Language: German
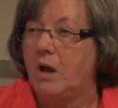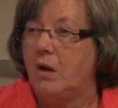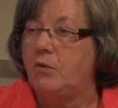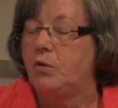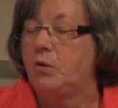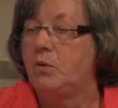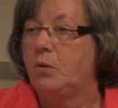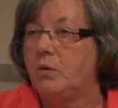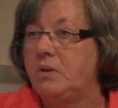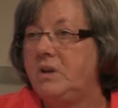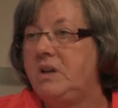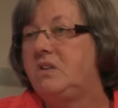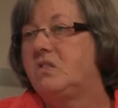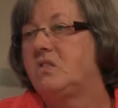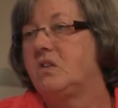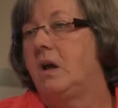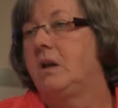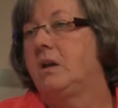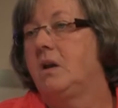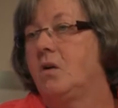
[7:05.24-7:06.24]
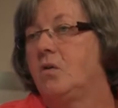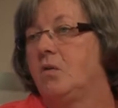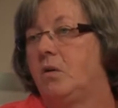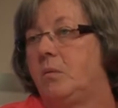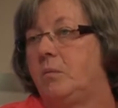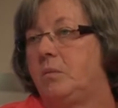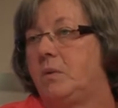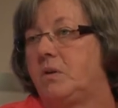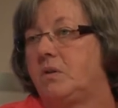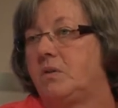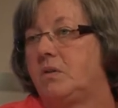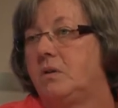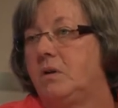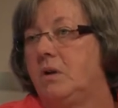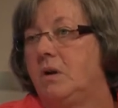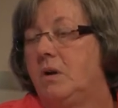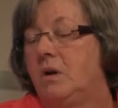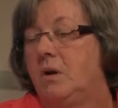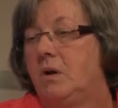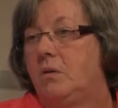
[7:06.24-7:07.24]
davon noch nichts angekommen ist.
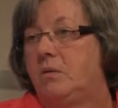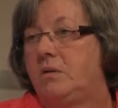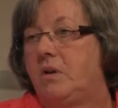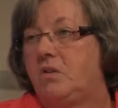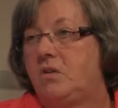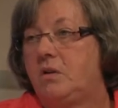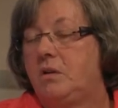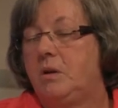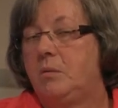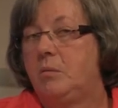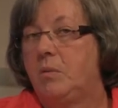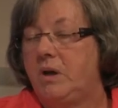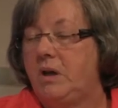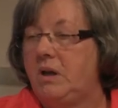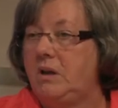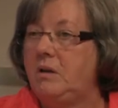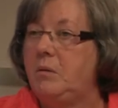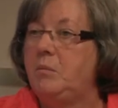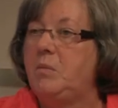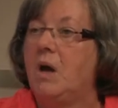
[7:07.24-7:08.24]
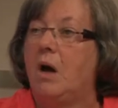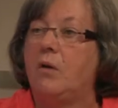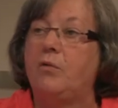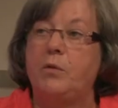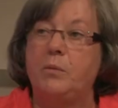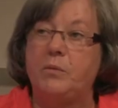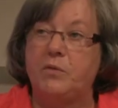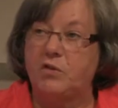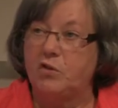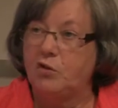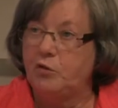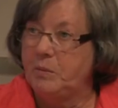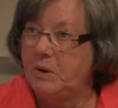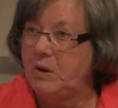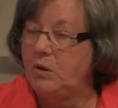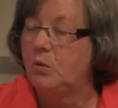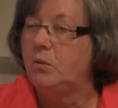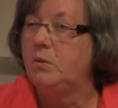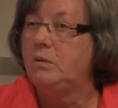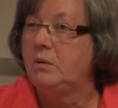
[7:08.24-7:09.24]
Und das sind immerhin im Jahr 50
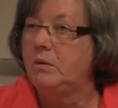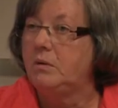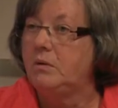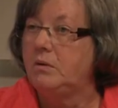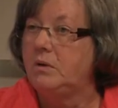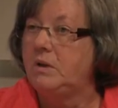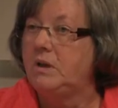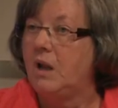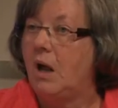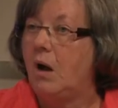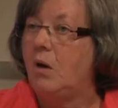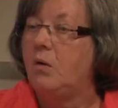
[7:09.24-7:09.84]
Millionen die da